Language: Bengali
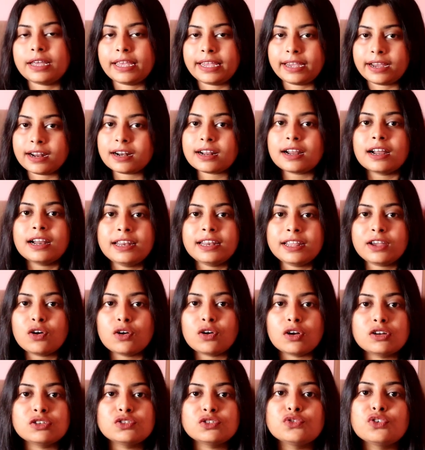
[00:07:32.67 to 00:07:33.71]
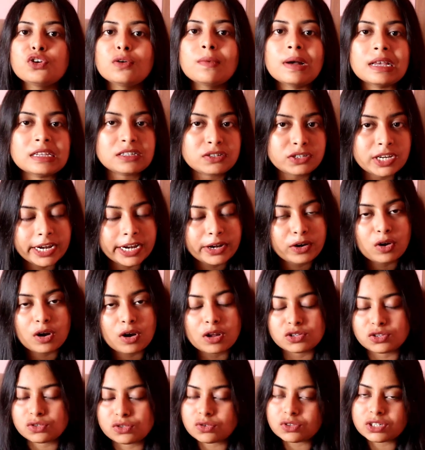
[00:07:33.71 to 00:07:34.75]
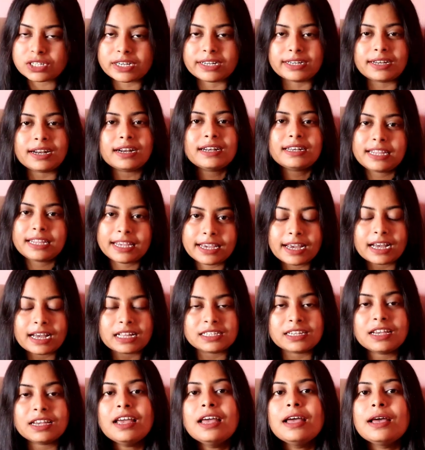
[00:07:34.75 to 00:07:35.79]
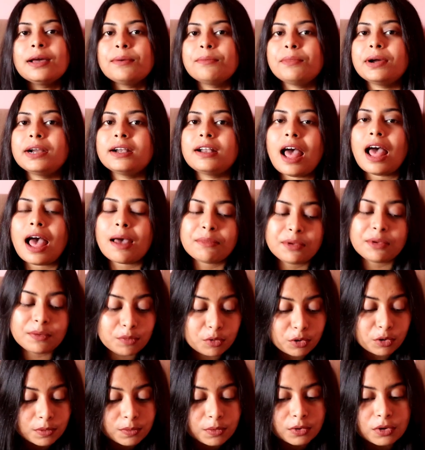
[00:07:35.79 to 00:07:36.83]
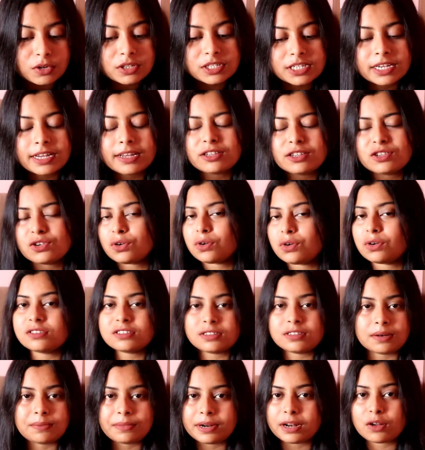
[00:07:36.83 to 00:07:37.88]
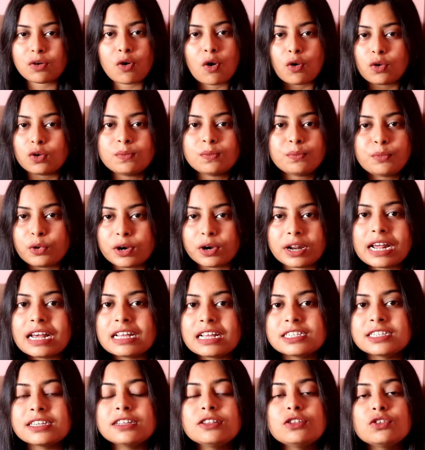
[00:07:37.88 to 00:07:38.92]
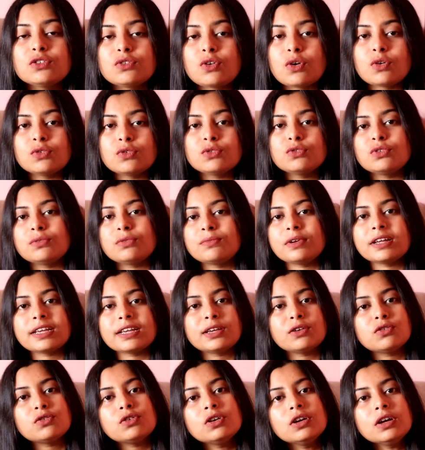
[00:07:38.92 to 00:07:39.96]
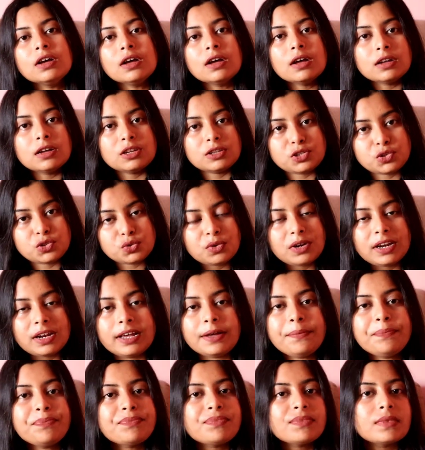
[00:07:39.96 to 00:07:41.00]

হেয়ার কার্লি করার জন্য বা স্ট্রেট করার জন্য সেটা ঠিক আছে বাট আমি বলবো যে যখন মানে গরম পড়ে গেছে তো তখন তোমরা কেউ চুলে